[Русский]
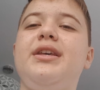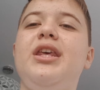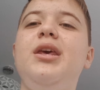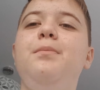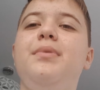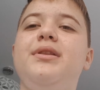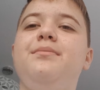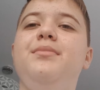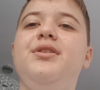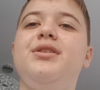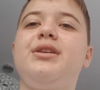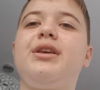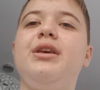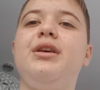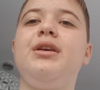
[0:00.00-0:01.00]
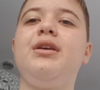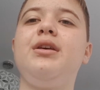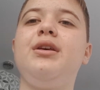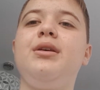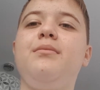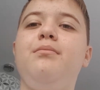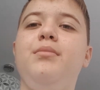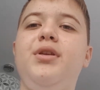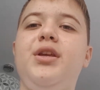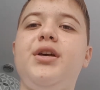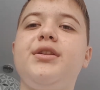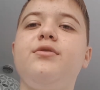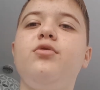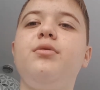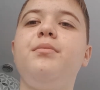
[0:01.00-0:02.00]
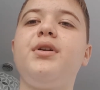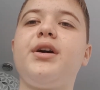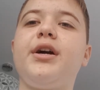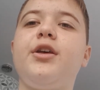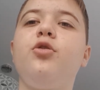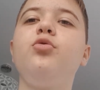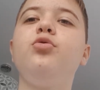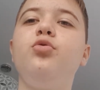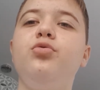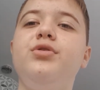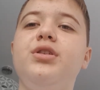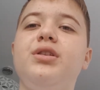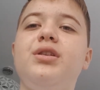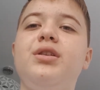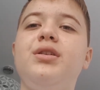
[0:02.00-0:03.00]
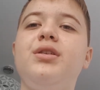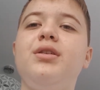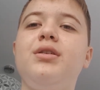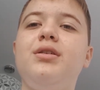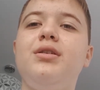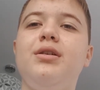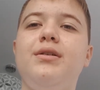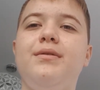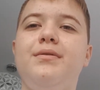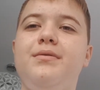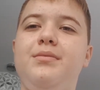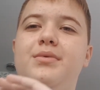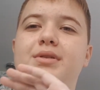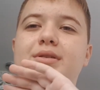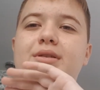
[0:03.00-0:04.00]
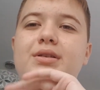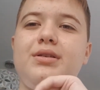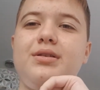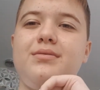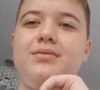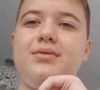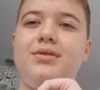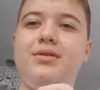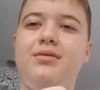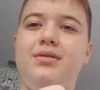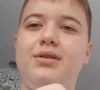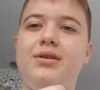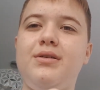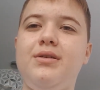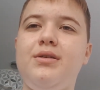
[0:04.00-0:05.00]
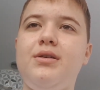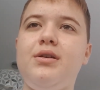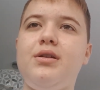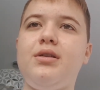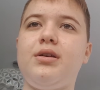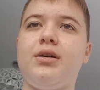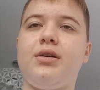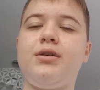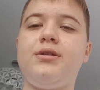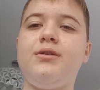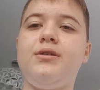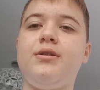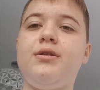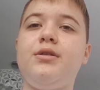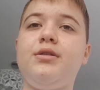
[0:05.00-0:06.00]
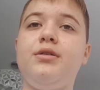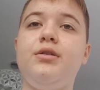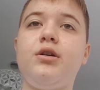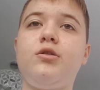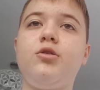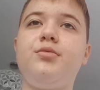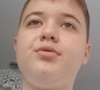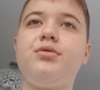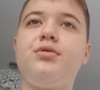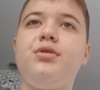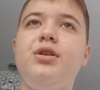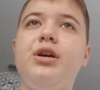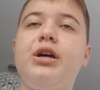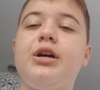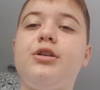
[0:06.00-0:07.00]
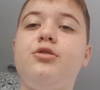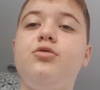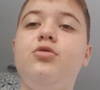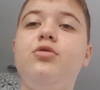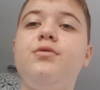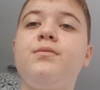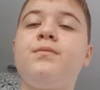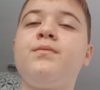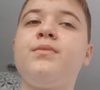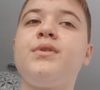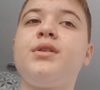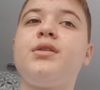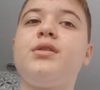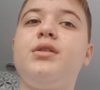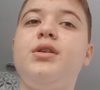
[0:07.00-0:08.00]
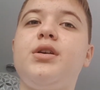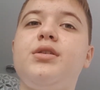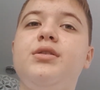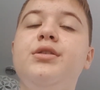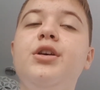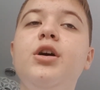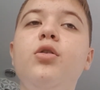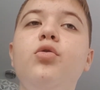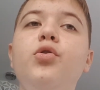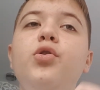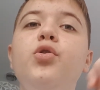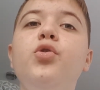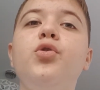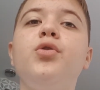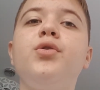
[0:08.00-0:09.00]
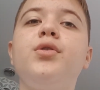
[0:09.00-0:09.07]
Дорогие подписчики, меня зовут Михаил Юдин. А, вы меня знаете, видите. Так, дело в том, что я хочу, я сделаю,